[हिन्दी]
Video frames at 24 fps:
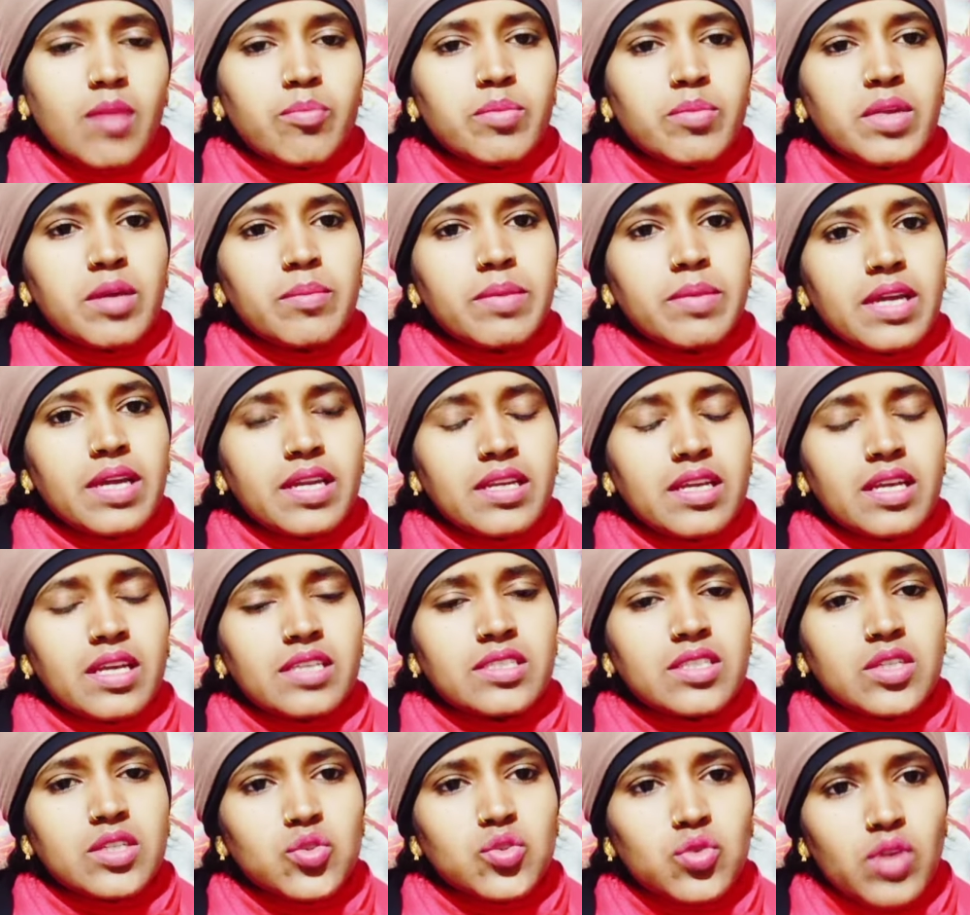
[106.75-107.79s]
अपने बहन
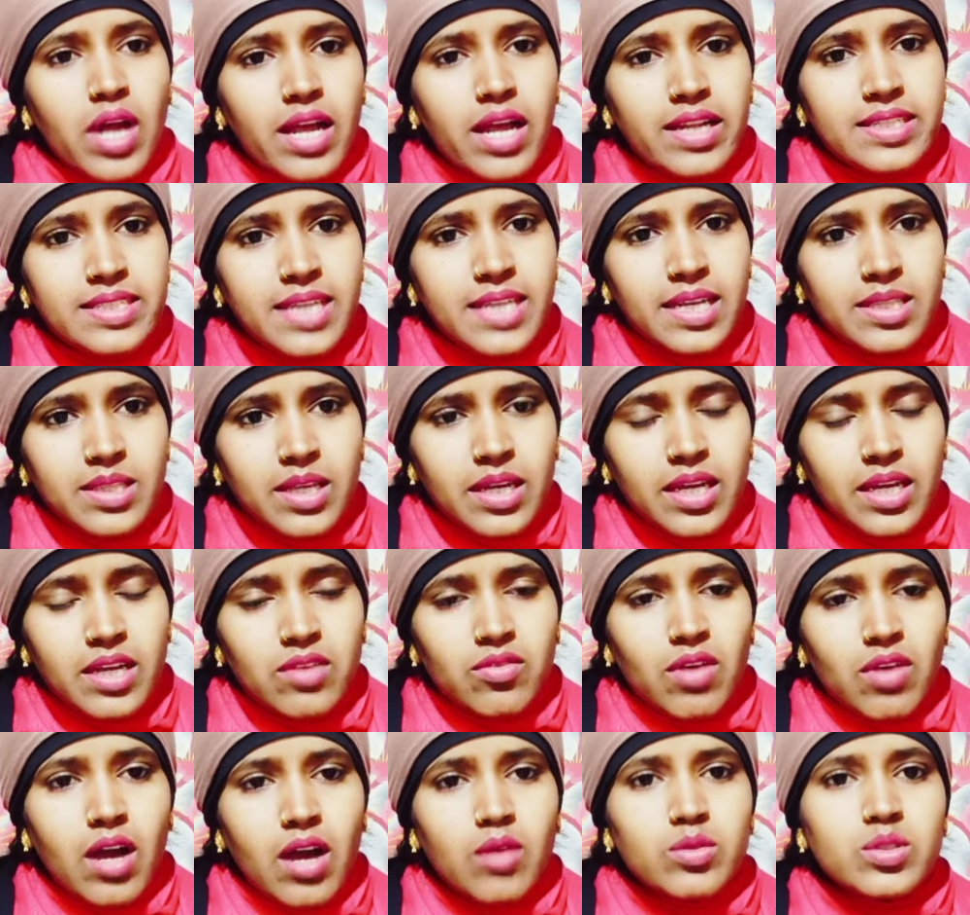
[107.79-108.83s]
के ससुराल जाता
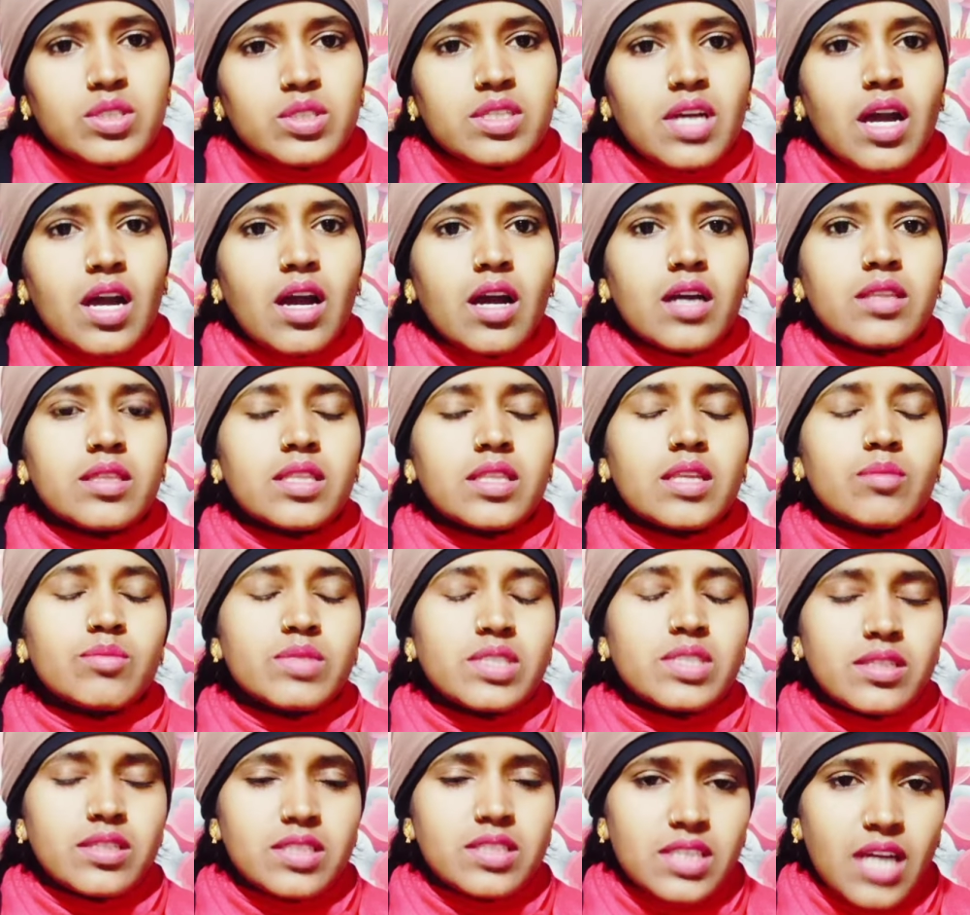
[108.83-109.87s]
है वहाँ उसका
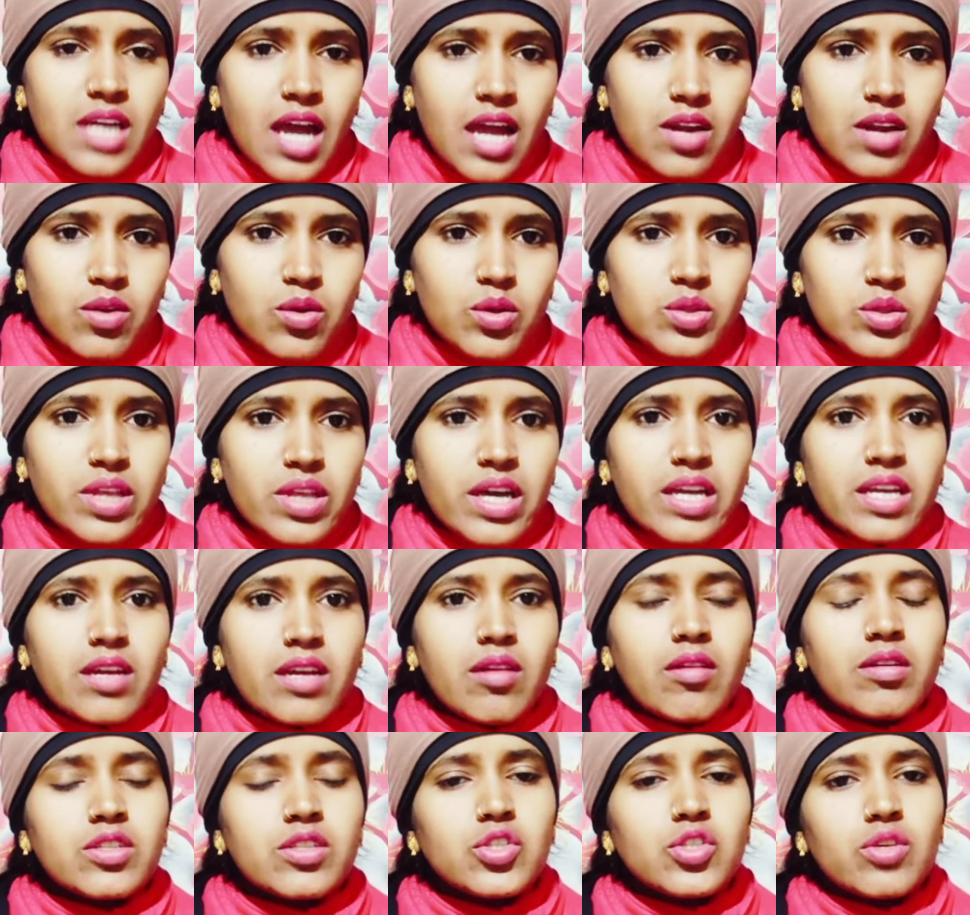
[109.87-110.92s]
अंतिम संस्कार होता
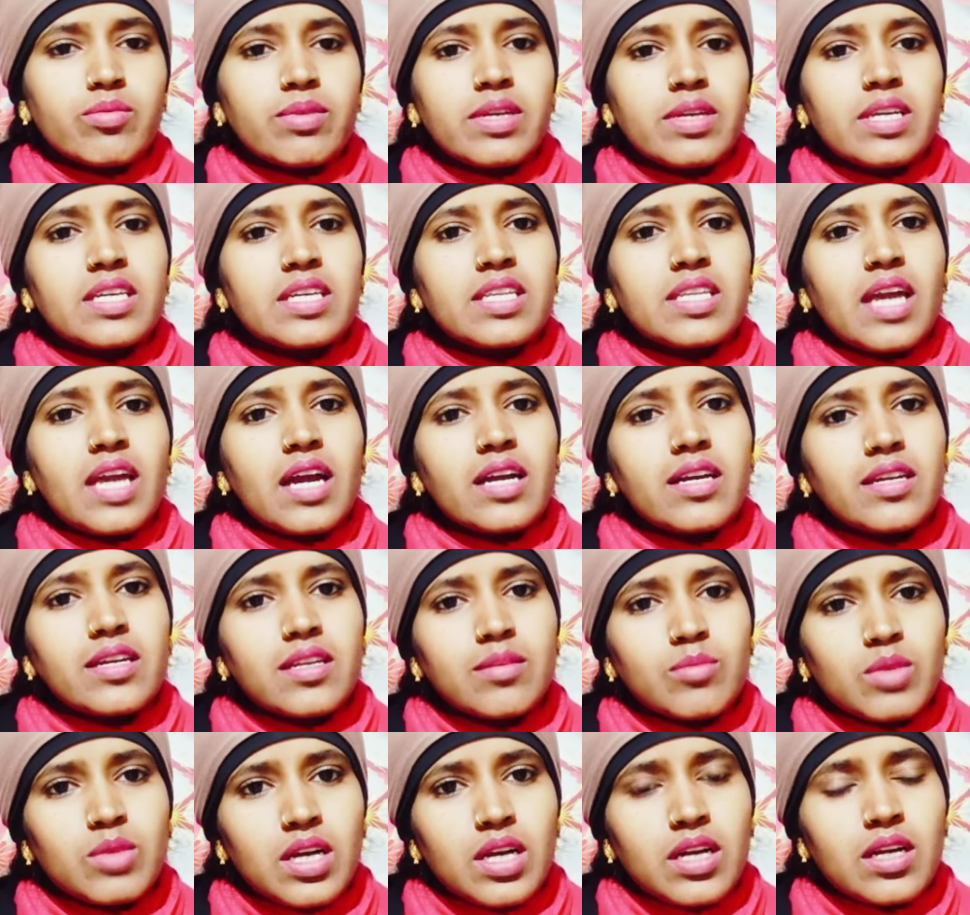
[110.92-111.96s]
है और जो भी
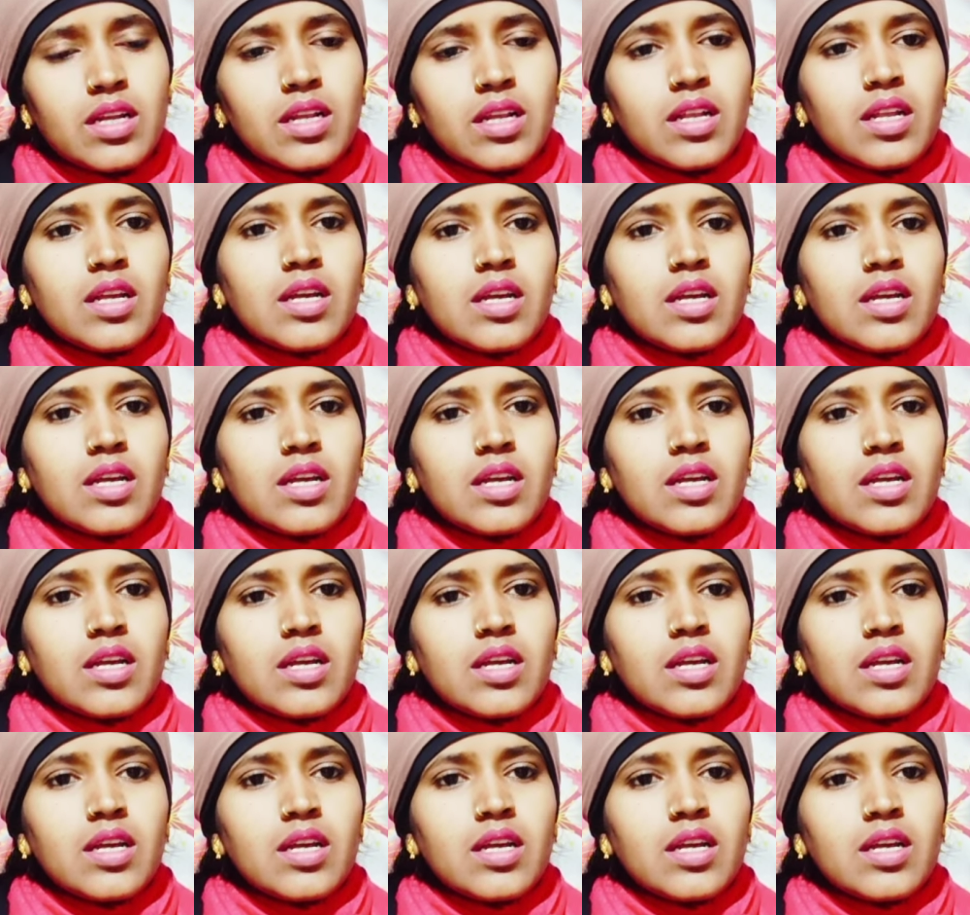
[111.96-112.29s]
क्रियाक्रम का